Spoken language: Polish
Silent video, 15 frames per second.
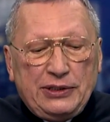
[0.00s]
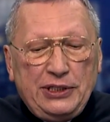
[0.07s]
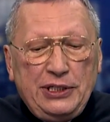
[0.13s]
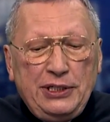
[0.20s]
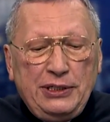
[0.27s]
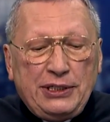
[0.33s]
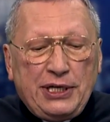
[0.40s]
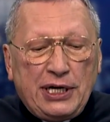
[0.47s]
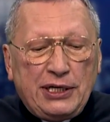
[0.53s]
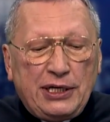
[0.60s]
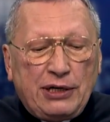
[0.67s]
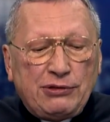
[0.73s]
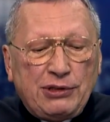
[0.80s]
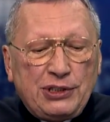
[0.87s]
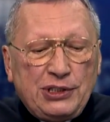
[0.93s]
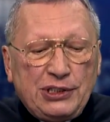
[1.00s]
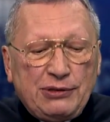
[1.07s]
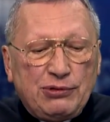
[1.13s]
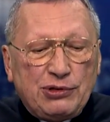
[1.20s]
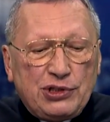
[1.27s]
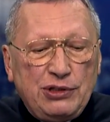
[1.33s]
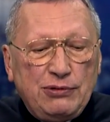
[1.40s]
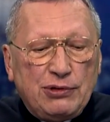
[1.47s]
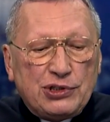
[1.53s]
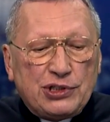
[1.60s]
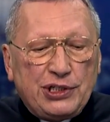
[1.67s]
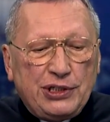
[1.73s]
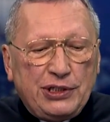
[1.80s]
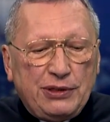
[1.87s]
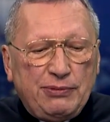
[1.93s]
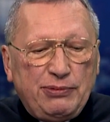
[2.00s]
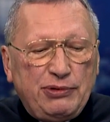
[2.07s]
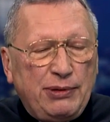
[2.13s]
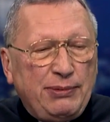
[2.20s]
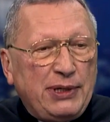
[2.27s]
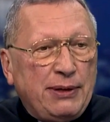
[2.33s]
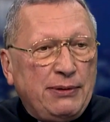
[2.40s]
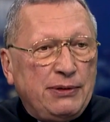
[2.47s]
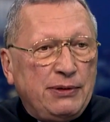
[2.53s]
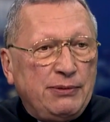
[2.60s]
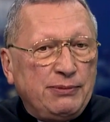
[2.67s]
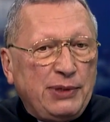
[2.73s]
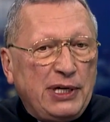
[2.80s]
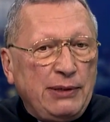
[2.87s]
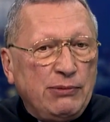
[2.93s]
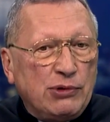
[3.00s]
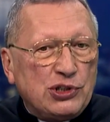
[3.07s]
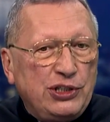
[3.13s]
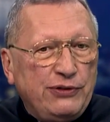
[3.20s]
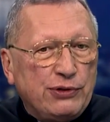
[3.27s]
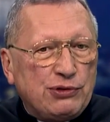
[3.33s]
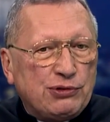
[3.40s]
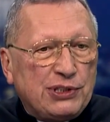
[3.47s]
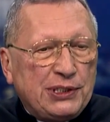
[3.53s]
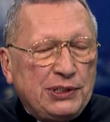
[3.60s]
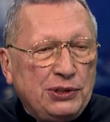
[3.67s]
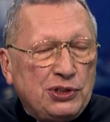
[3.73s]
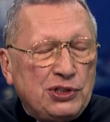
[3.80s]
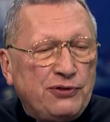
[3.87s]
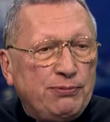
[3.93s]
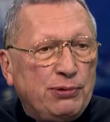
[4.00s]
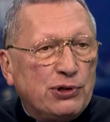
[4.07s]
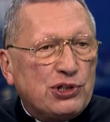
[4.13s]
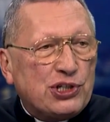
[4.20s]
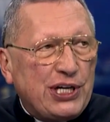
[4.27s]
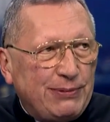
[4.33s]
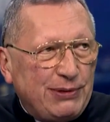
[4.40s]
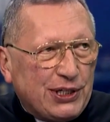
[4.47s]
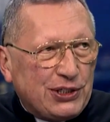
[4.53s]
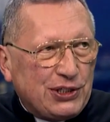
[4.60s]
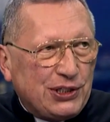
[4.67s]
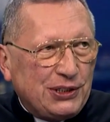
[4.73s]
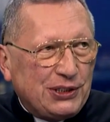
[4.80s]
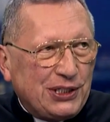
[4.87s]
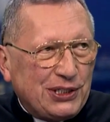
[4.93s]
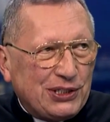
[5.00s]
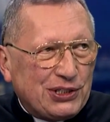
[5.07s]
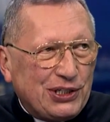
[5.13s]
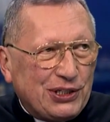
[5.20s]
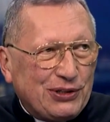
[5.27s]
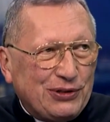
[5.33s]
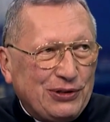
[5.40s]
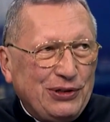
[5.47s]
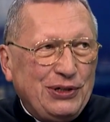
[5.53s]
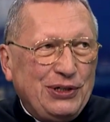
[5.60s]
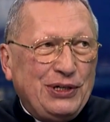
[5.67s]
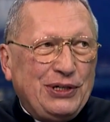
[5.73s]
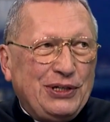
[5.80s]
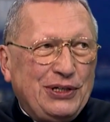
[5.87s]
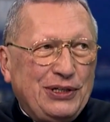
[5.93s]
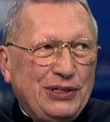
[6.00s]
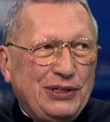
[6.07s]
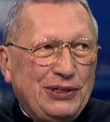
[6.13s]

i tak akurat się złożyło, że byłem na, miałem możliwość uczestniczyć w pogrzebie księdza Jerzego. E,